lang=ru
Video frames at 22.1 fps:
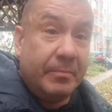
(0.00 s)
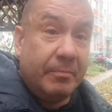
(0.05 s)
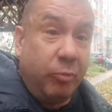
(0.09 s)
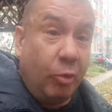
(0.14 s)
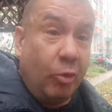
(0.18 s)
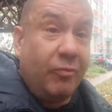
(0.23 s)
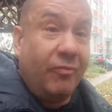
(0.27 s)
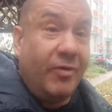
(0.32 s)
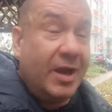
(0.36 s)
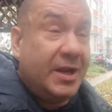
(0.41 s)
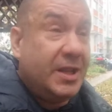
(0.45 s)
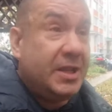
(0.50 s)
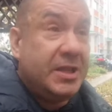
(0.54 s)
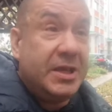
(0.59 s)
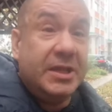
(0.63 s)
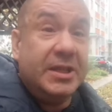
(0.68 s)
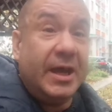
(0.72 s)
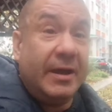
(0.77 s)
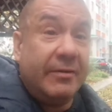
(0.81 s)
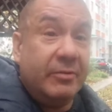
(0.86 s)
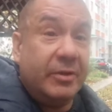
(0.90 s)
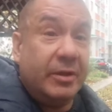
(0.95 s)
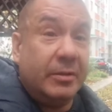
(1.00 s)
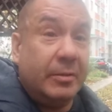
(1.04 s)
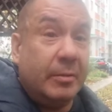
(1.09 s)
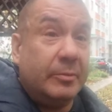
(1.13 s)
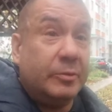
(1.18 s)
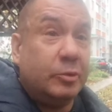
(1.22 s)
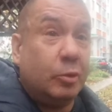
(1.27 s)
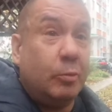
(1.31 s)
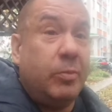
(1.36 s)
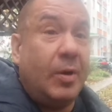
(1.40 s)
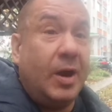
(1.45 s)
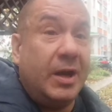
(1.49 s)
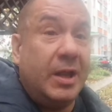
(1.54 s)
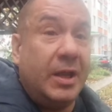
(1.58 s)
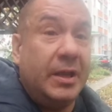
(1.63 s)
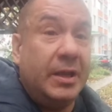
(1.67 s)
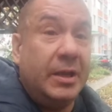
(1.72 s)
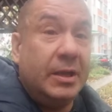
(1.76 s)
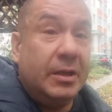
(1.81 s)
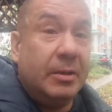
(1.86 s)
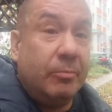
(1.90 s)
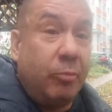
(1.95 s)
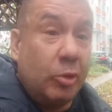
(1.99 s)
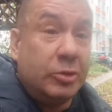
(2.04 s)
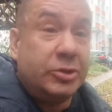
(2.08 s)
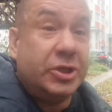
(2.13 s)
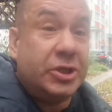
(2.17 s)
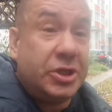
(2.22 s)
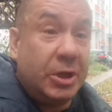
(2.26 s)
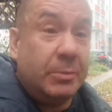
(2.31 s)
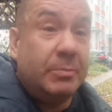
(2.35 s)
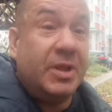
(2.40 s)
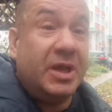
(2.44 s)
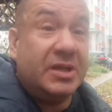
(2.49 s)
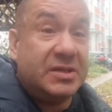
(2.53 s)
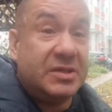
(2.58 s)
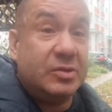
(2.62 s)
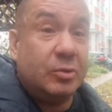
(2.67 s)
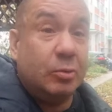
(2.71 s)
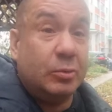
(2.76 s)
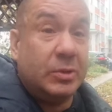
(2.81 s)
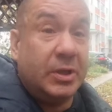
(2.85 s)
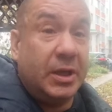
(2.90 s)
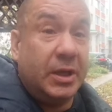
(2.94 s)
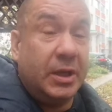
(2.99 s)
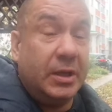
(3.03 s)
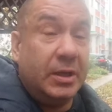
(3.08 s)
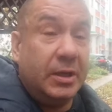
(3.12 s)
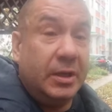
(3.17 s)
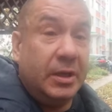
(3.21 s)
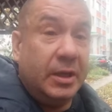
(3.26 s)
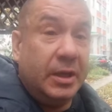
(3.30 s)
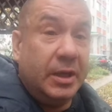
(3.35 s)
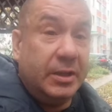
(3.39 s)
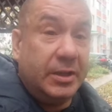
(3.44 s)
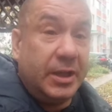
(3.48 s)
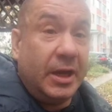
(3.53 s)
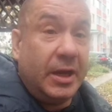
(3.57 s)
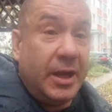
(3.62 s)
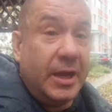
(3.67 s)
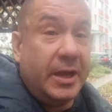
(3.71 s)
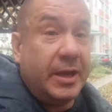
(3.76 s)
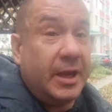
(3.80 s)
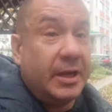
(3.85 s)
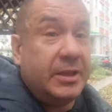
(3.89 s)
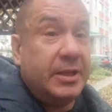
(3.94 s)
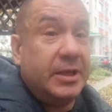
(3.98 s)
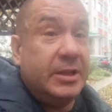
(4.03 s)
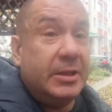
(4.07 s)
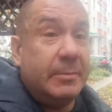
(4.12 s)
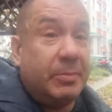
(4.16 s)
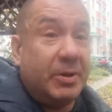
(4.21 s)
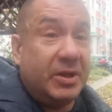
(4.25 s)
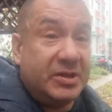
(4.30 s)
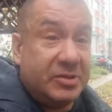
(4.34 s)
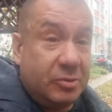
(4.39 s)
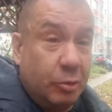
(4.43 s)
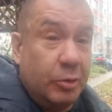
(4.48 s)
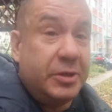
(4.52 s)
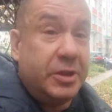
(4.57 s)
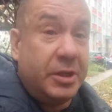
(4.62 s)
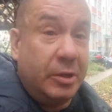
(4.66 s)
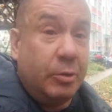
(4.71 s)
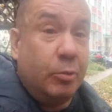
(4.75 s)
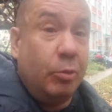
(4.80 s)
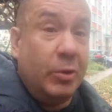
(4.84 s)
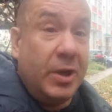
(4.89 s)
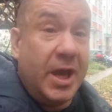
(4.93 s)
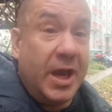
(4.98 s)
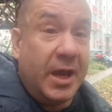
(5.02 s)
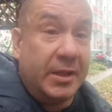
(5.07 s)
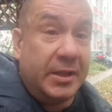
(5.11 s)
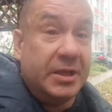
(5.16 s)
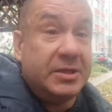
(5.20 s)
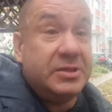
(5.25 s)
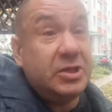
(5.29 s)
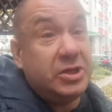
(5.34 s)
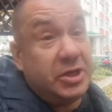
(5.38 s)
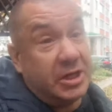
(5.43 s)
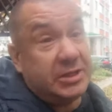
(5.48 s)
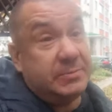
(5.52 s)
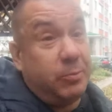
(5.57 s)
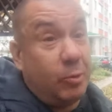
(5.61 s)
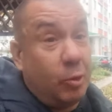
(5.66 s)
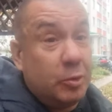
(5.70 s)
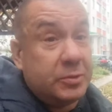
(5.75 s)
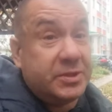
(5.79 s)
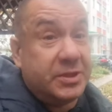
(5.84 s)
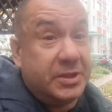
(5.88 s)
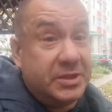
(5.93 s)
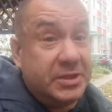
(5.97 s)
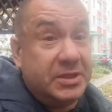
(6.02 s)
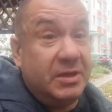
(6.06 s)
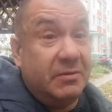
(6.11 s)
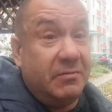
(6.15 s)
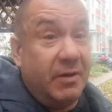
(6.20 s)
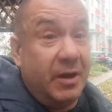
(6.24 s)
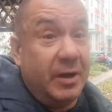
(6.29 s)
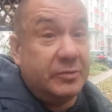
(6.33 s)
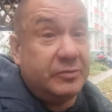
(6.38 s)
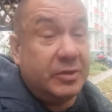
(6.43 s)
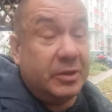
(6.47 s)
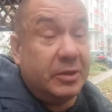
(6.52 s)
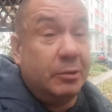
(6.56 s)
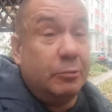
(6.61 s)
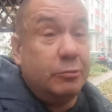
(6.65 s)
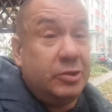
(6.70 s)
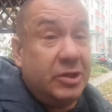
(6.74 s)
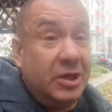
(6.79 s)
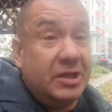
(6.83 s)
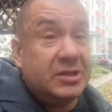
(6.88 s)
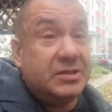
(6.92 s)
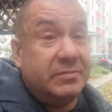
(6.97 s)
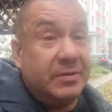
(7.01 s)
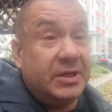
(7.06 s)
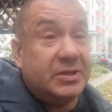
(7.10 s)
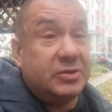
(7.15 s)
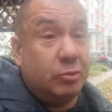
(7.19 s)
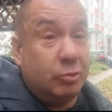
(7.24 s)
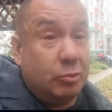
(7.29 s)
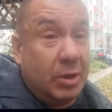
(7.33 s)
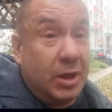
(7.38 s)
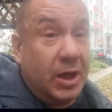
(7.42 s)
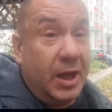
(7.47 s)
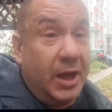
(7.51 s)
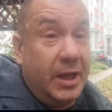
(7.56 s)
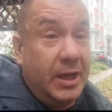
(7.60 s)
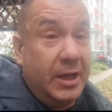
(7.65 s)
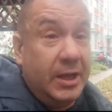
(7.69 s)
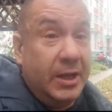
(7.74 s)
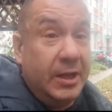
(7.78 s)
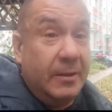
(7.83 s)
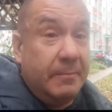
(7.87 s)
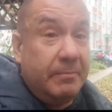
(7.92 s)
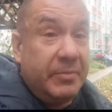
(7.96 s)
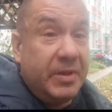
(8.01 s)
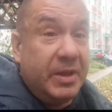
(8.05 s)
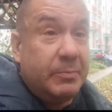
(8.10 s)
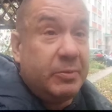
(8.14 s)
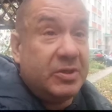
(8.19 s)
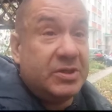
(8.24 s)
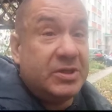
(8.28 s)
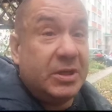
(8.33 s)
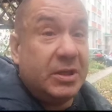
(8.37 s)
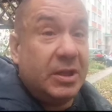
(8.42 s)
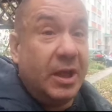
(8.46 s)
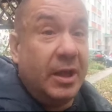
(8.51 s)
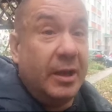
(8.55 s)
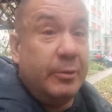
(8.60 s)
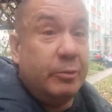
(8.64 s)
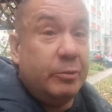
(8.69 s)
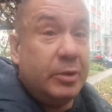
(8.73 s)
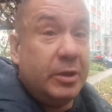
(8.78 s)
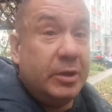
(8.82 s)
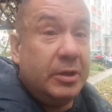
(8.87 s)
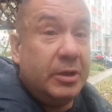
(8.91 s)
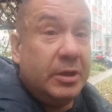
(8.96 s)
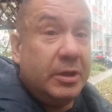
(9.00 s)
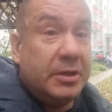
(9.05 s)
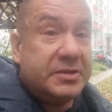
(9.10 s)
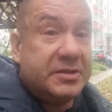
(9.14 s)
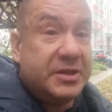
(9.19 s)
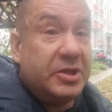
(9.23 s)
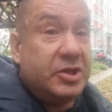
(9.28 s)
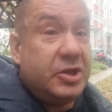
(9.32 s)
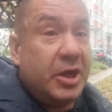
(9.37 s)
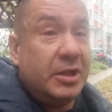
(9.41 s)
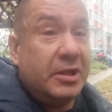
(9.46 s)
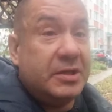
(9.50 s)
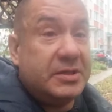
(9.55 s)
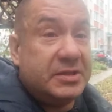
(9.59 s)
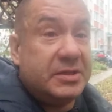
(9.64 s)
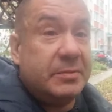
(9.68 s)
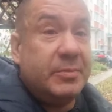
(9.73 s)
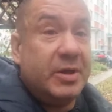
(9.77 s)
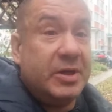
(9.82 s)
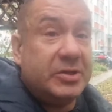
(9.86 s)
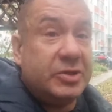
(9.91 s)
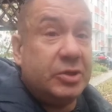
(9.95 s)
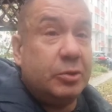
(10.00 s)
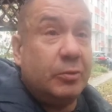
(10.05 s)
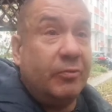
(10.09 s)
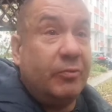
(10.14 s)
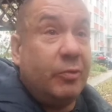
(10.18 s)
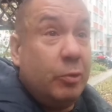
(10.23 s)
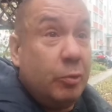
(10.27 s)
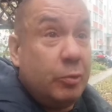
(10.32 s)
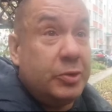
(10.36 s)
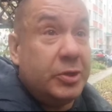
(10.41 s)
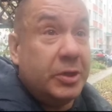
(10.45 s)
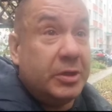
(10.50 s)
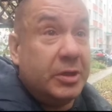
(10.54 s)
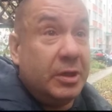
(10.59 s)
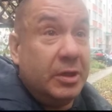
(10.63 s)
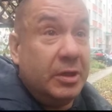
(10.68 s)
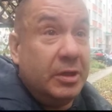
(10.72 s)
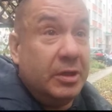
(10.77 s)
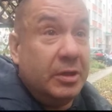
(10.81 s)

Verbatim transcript: Буквально недавно нам трубали больше, чем на сутки. И такая картина происходит регулярно. А сейчас просто издеваются. Отключили свет с утра и присылают сначала смс, что включат